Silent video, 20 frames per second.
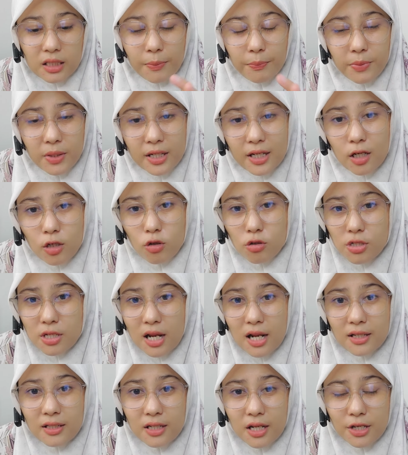Tapi kalau
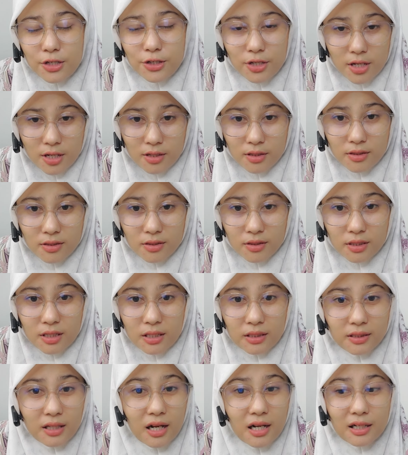seandainya
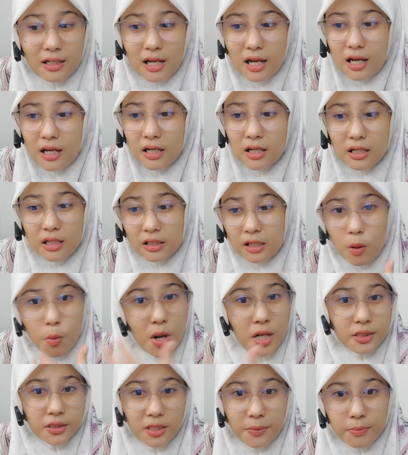kita nggak
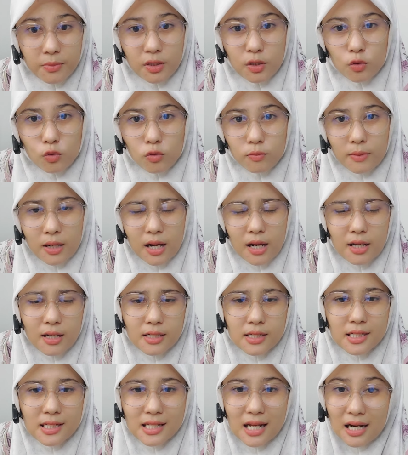rawatib di
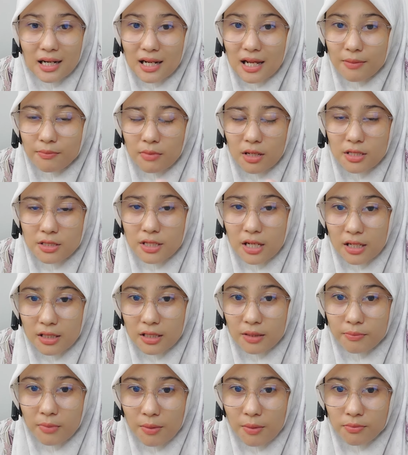rumah, salah
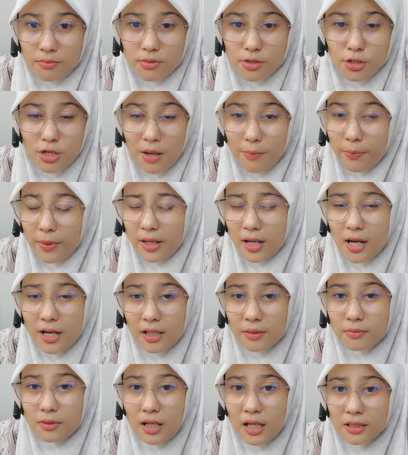bacaan imam, siapa yang
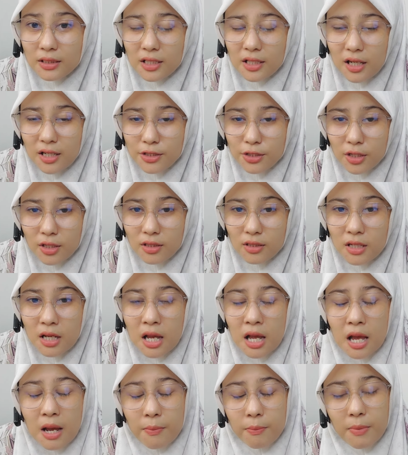akan menggantikannya?
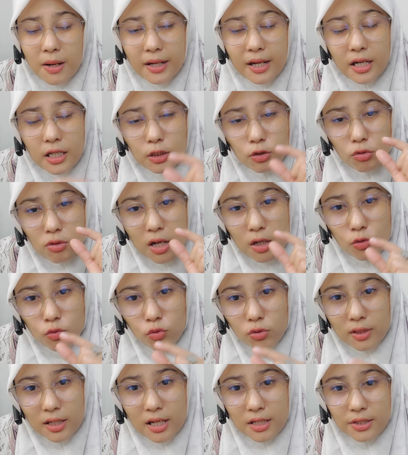Maka itulah
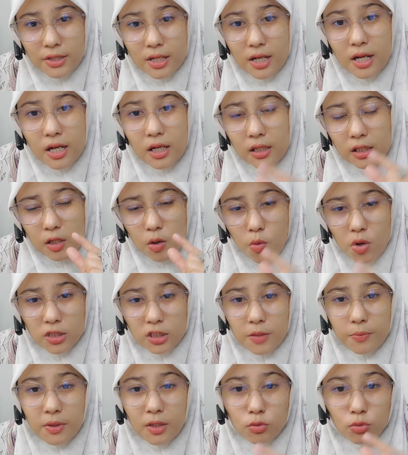gunanya
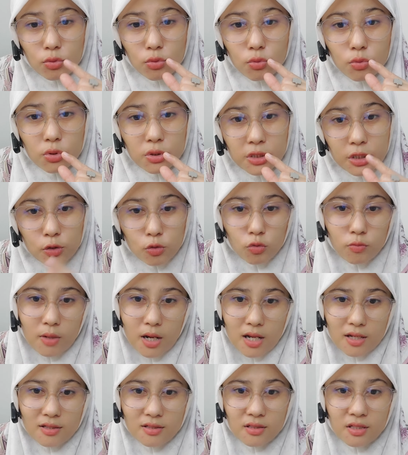rawatib itu di
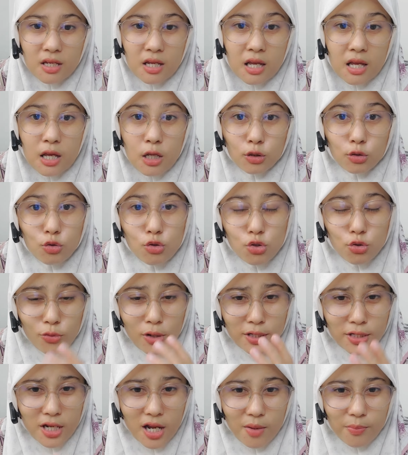rumah.
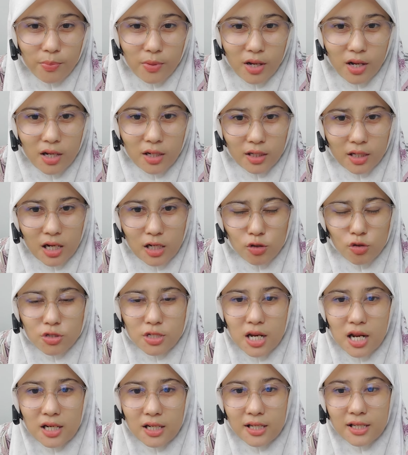Tujuannya apa?
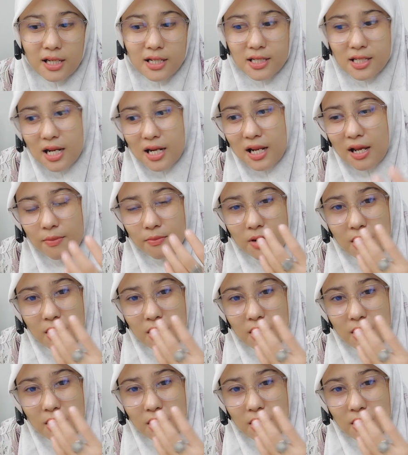Kalau seandainya salah